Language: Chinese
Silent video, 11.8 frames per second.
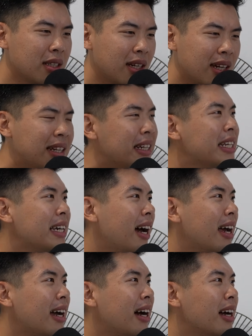很厉
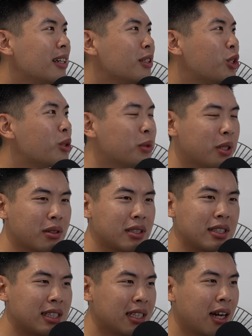害啊，全部都
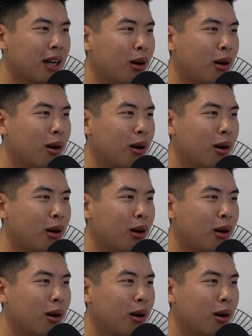是其他